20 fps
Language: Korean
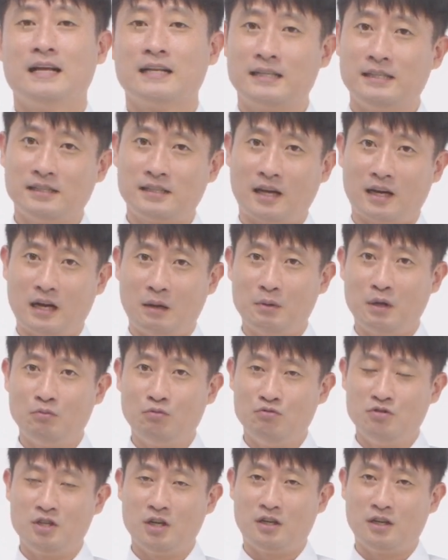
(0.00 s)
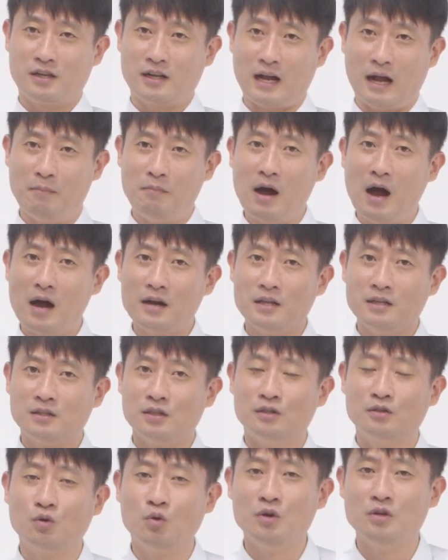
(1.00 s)
그 사람의 문제를 가만히
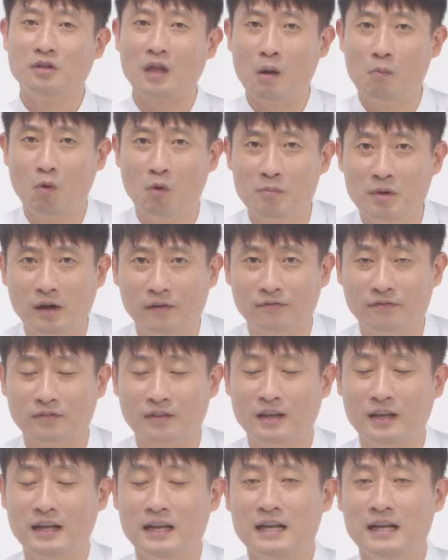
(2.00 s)
듣고 있다 보면